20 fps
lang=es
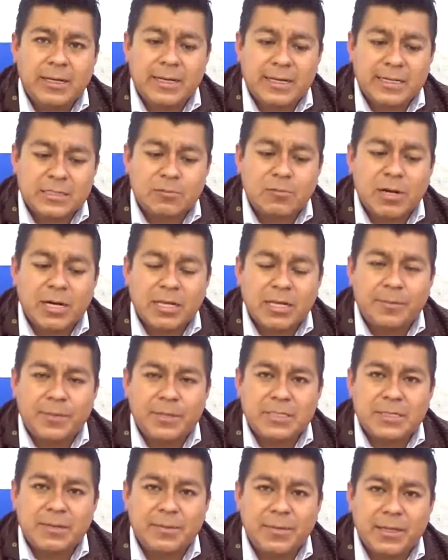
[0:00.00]
que resguarda
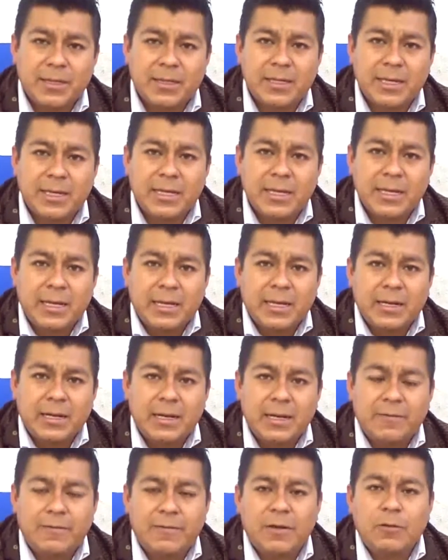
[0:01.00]
precisamente
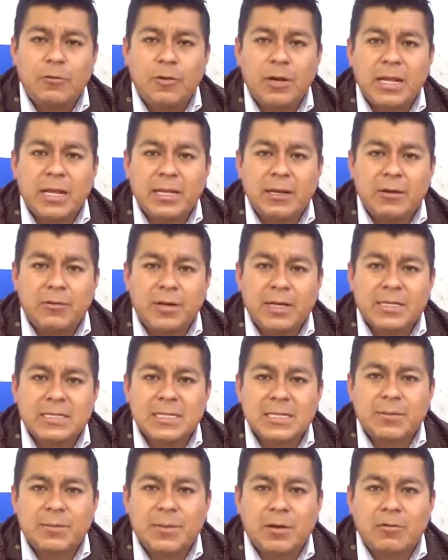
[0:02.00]
la figura de lo
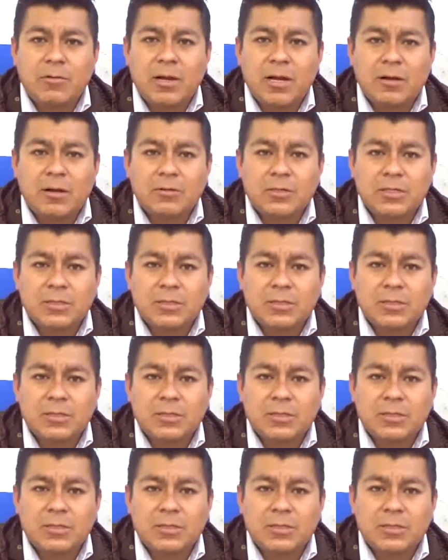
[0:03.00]
que es la Inmaculada